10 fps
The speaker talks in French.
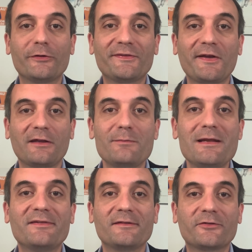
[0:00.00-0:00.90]

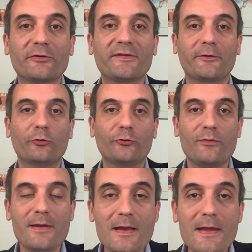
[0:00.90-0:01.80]

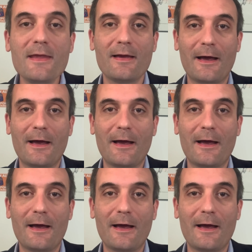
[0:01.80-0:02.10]
5758 lits